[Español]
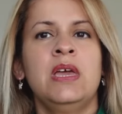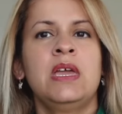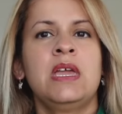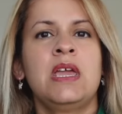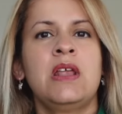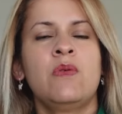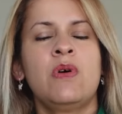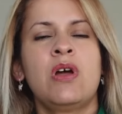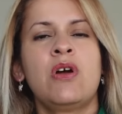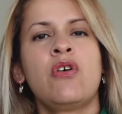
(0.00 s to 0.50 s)

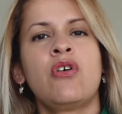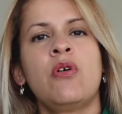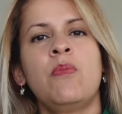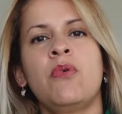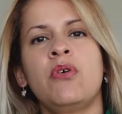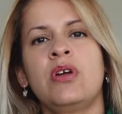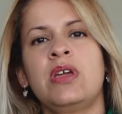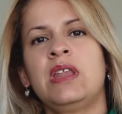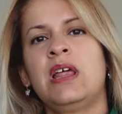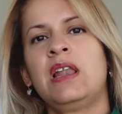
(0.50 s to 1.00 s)
y luego
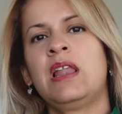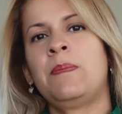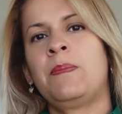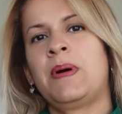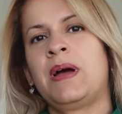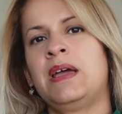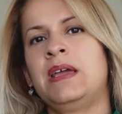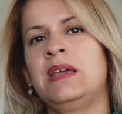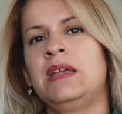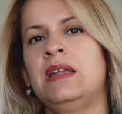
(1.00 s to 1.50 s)
cómo ir a la
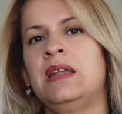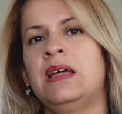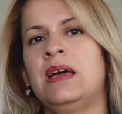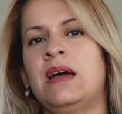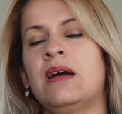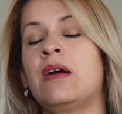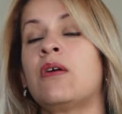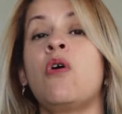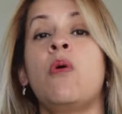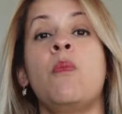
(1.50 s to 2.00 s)

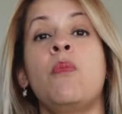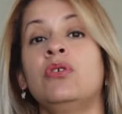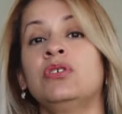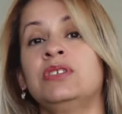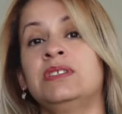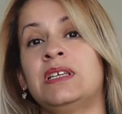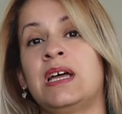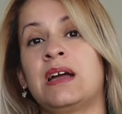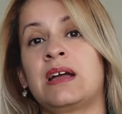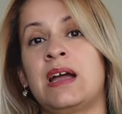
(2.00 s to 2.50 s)
página, cómo
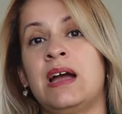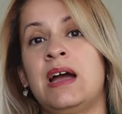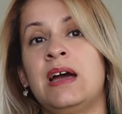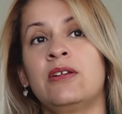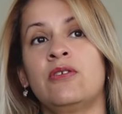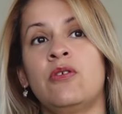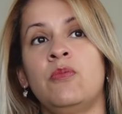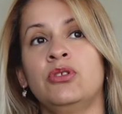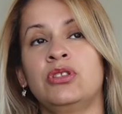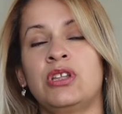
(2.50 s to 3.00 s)

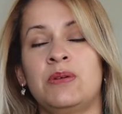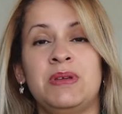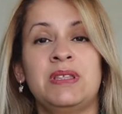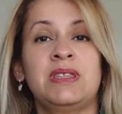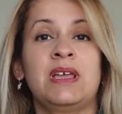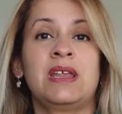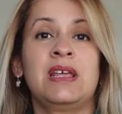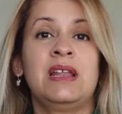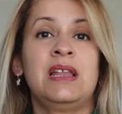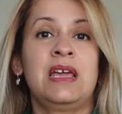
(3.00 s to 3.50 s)
sacar, cómo
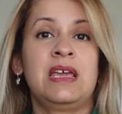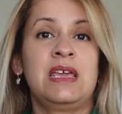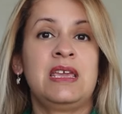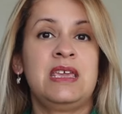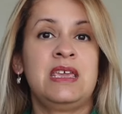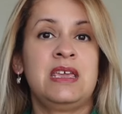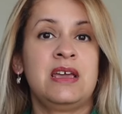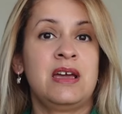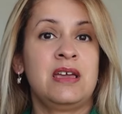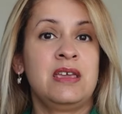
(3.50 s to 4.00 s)
tramitar el
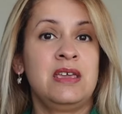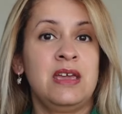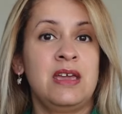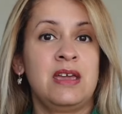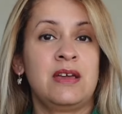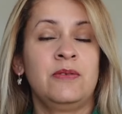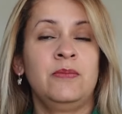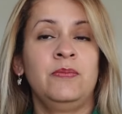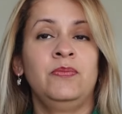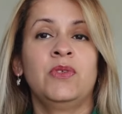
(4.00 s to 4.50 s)

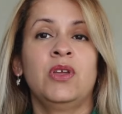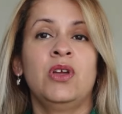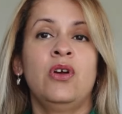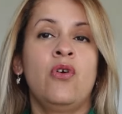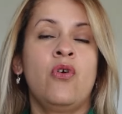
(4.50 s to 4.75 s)
IIN